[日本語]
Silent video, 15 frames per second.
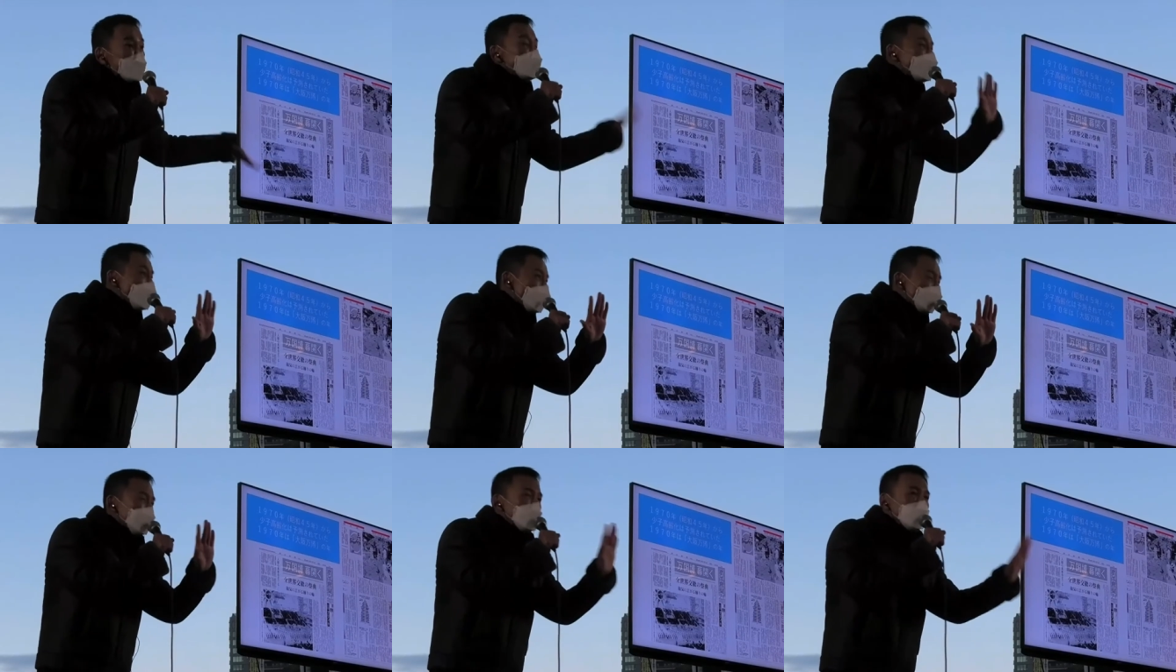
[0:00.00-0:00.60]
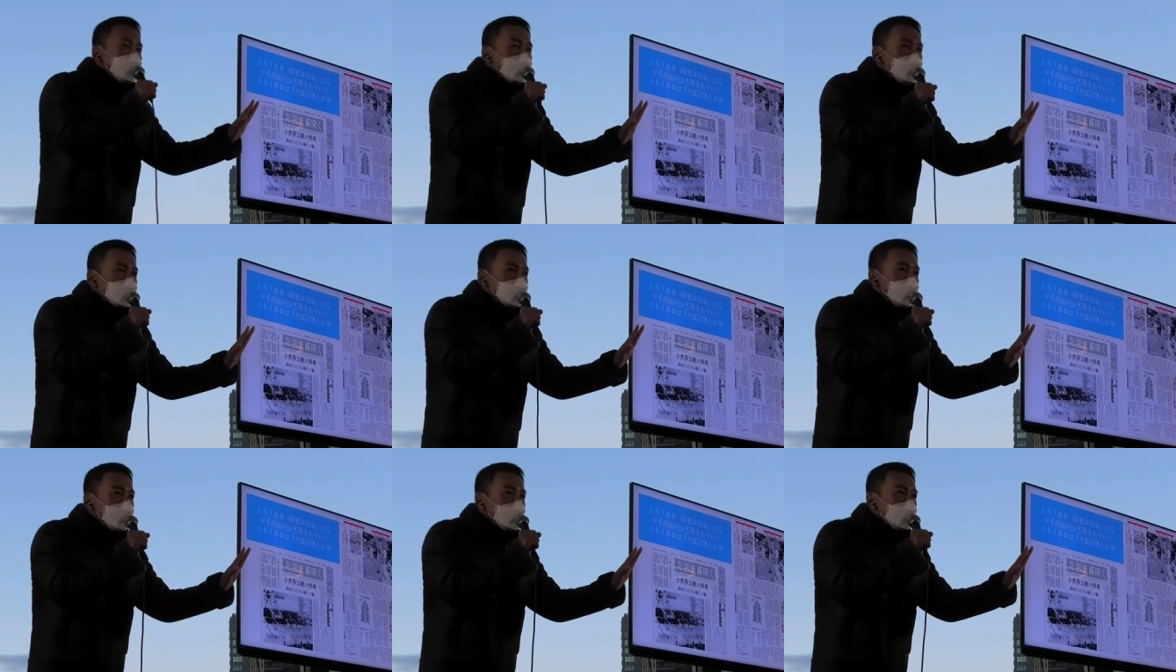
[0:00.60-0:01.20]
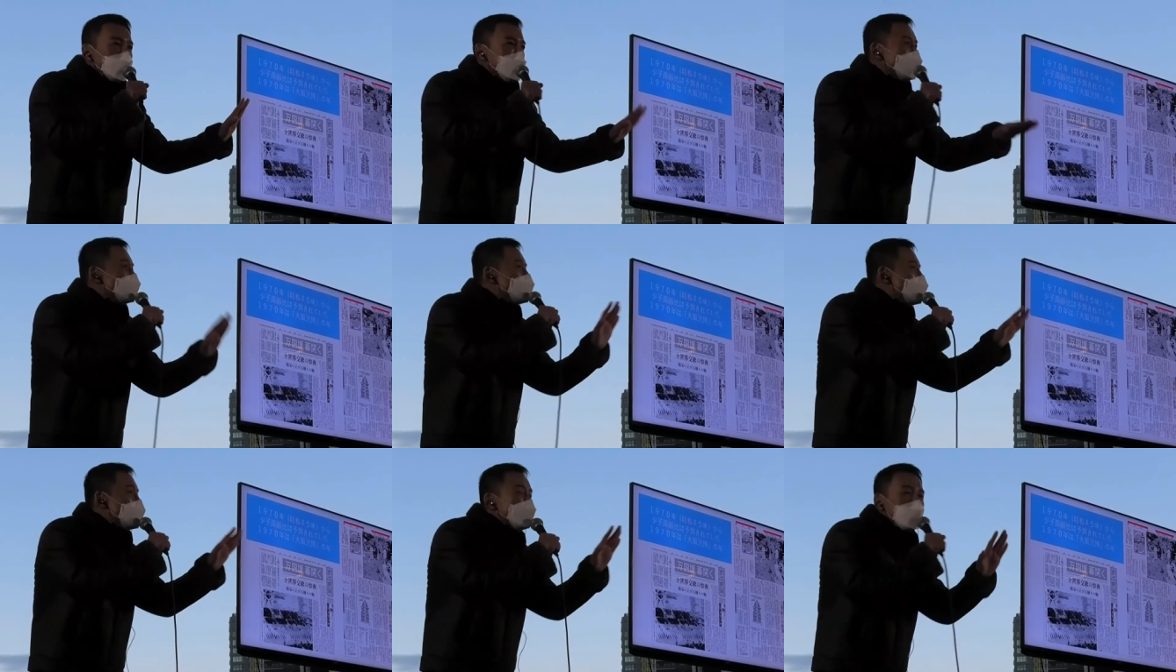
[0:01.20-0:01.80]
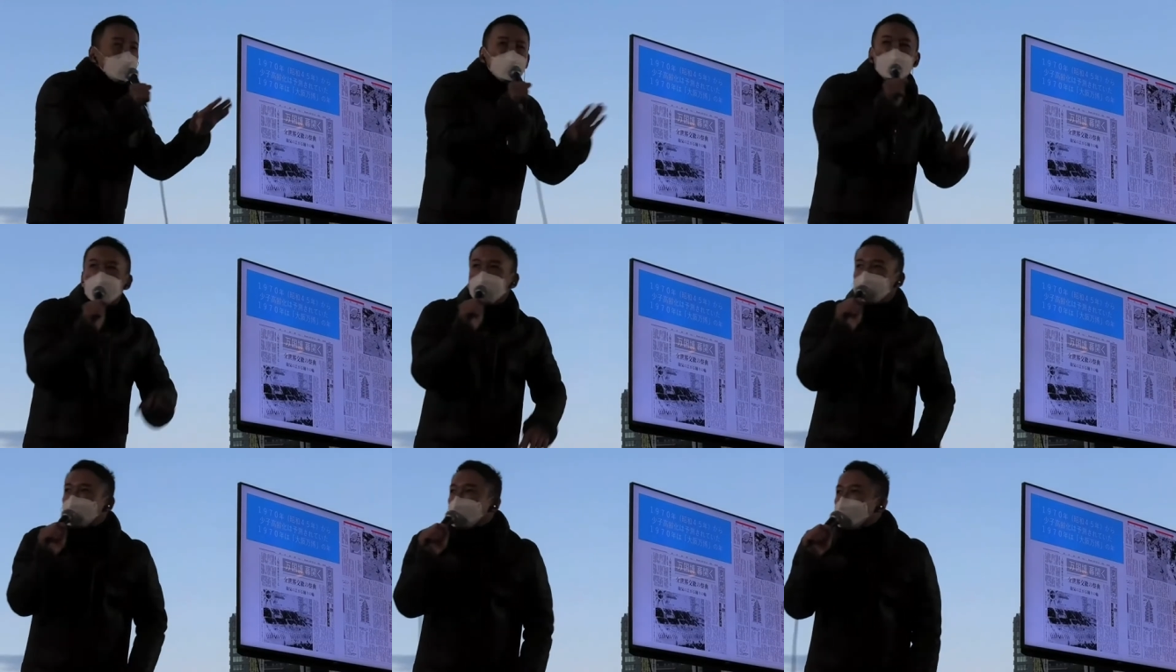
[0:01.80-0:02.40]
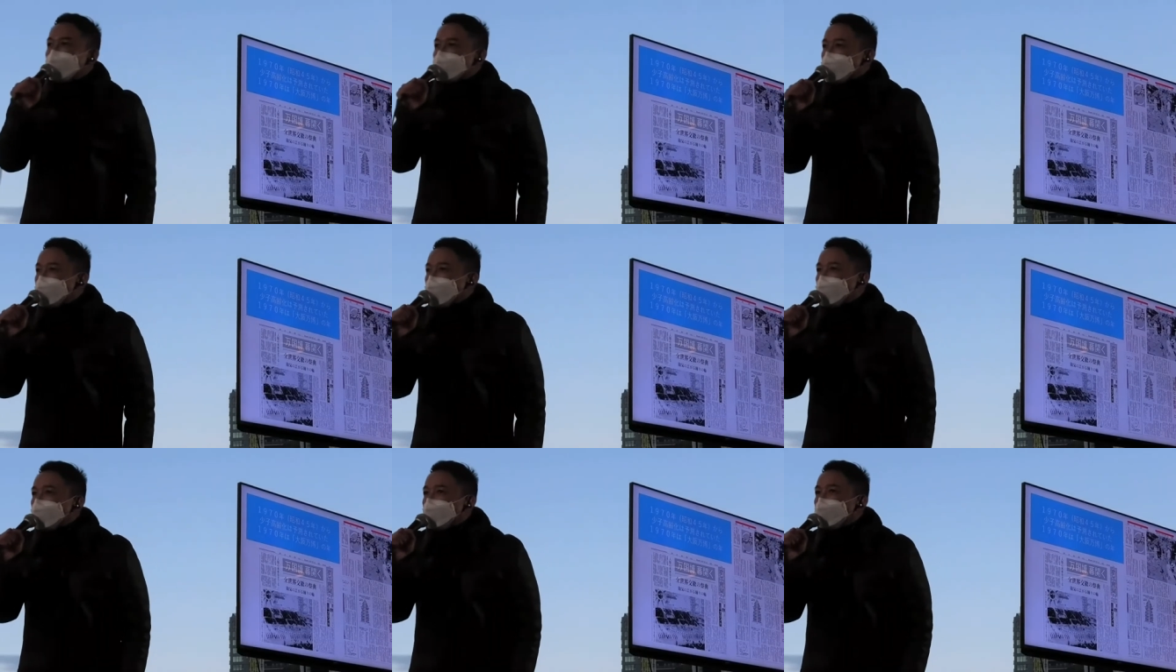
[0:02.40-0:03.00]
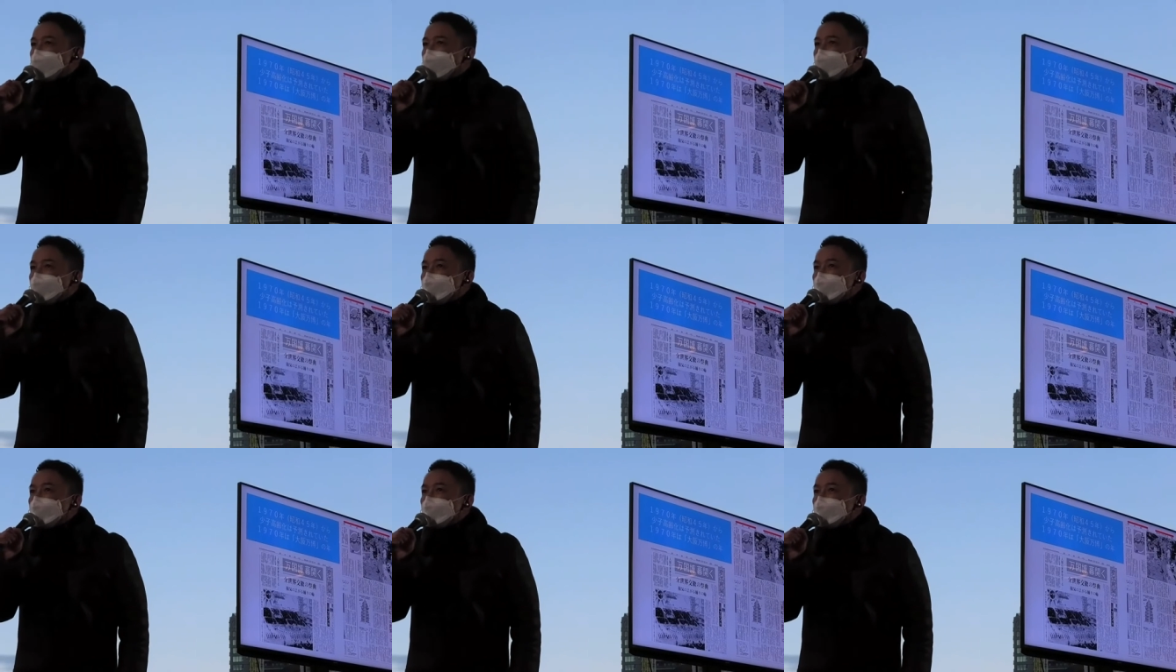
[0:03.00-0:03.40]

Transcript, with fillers: でね、少子化に対して何をやればいいと思いますか、皆